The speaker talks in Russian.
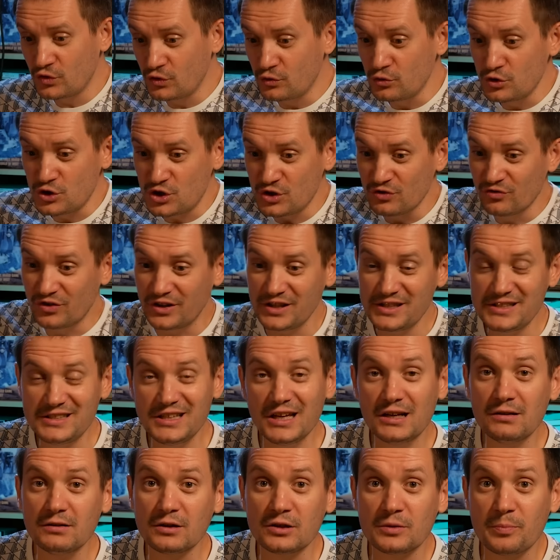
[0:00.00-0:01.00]
в куче в
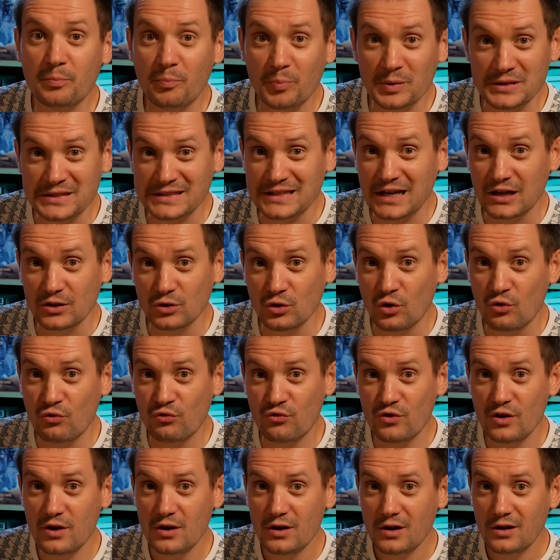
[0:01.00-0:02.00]
резервах
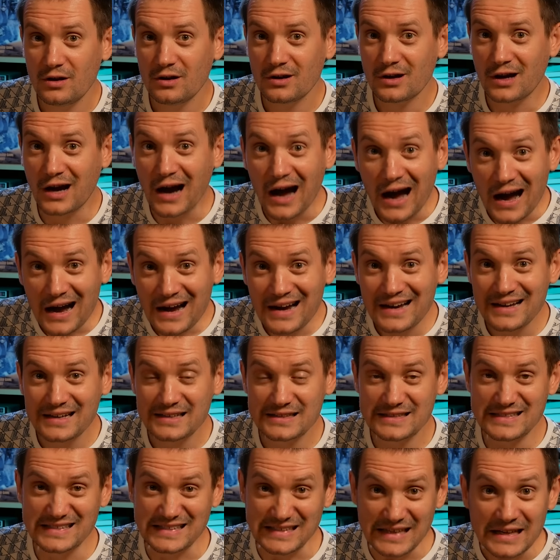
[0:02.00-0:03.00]
пацанов. Как
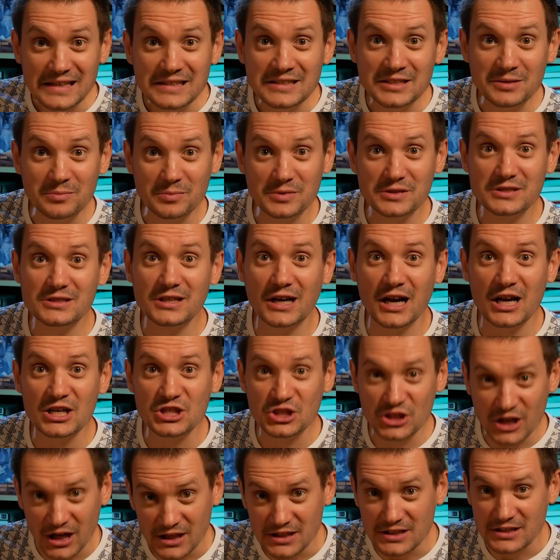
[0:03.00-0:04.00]
с этим
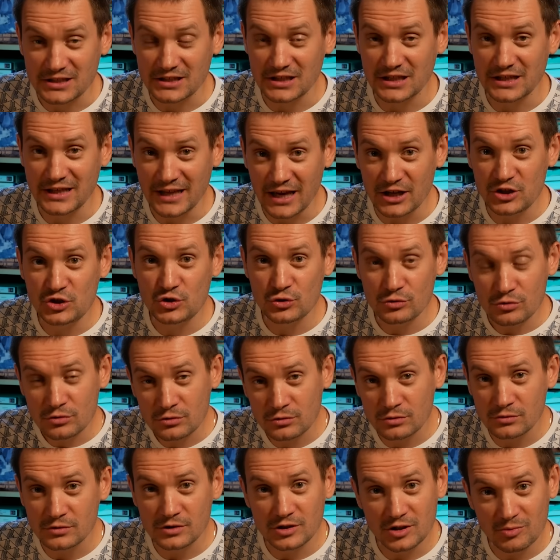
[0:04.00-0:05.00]
сражаться? Я
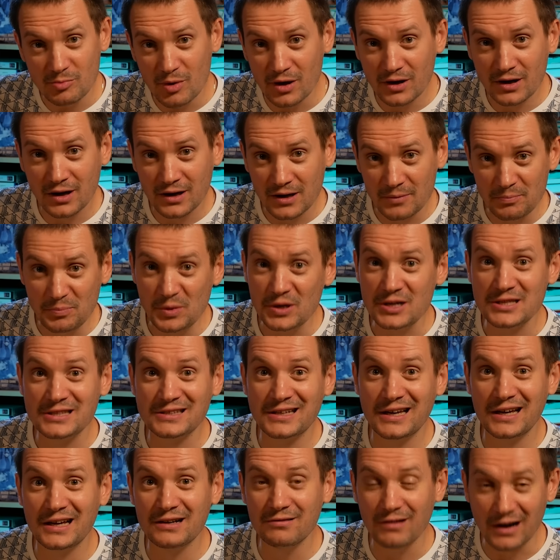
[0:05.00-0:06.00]
чувствую себя как
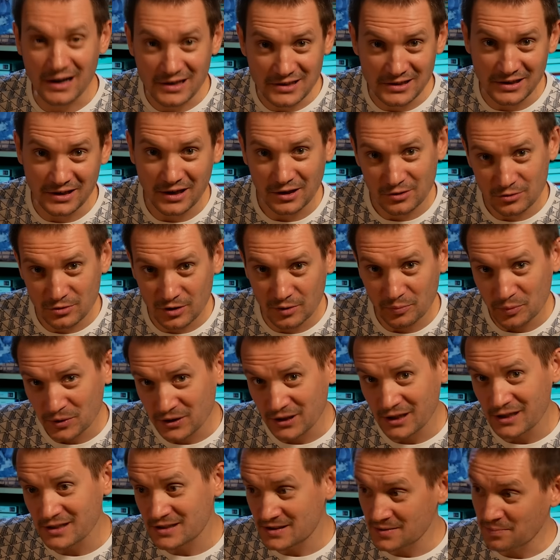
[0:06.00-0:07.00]
имперская гвардия, которая
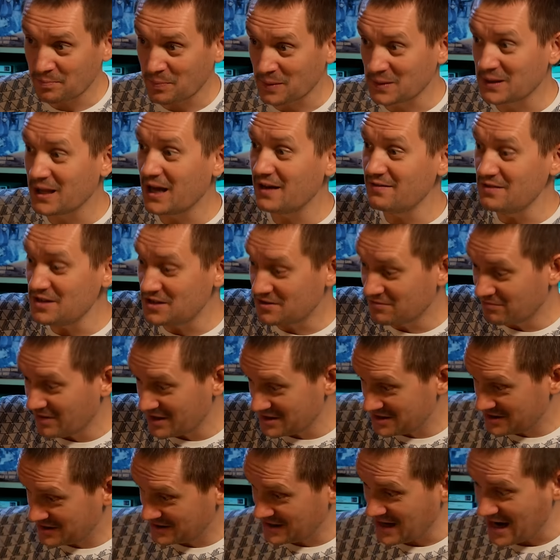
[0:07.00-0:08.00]
пытается подавить
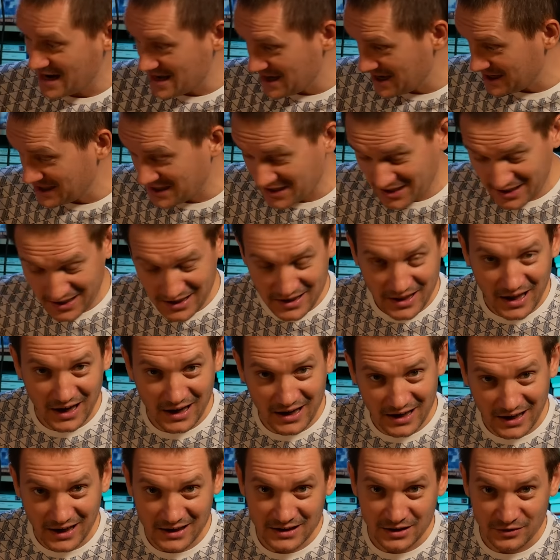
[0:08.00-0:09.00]
восстание этих
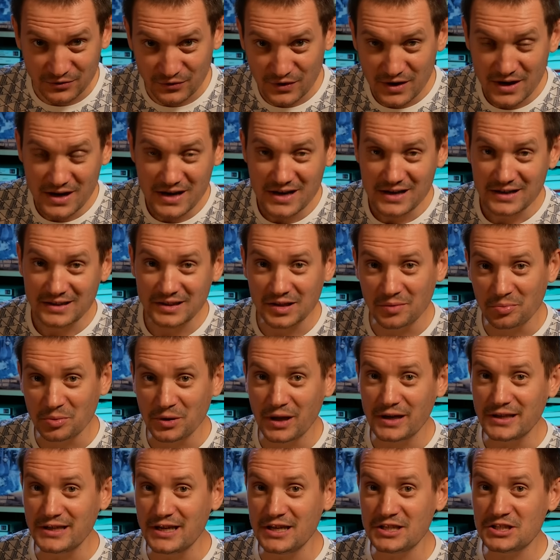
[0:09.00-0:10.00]
генокрадов на
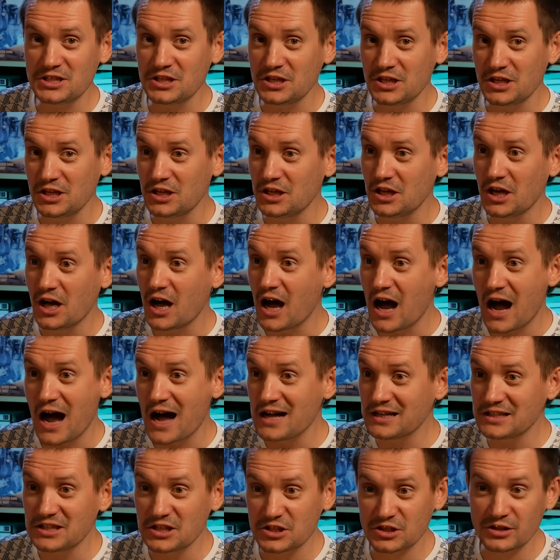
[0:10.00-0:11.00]
планете и
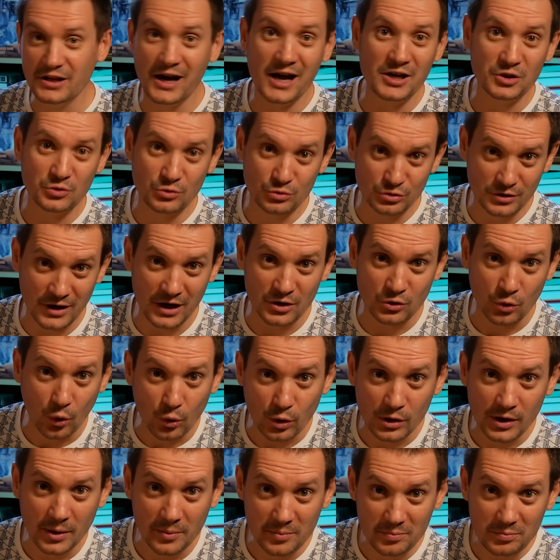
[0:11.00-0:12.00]
а, не знает, куда
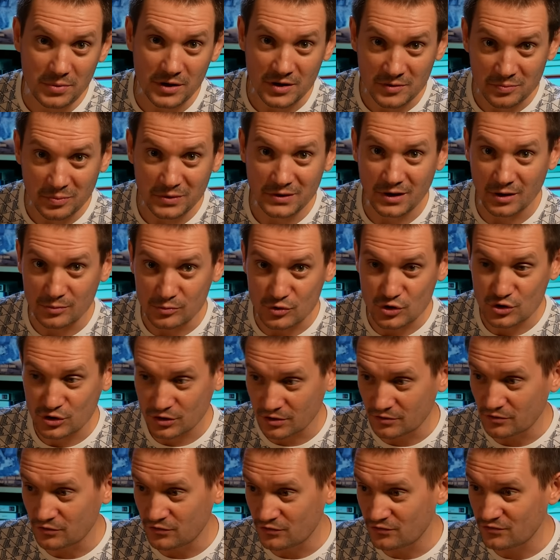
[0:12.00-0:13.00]
толком бить, потому
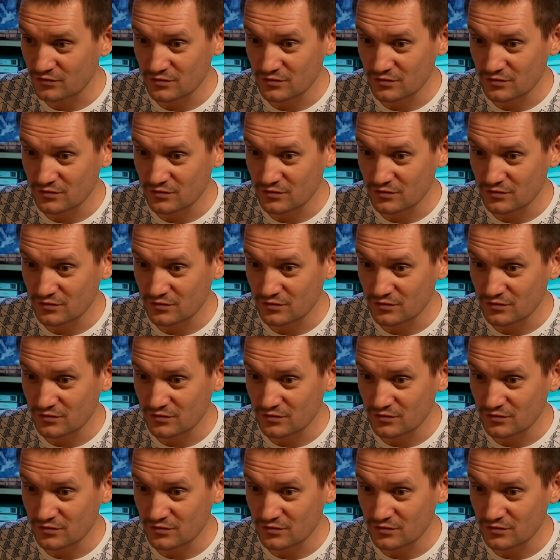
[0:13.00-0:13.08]
что э,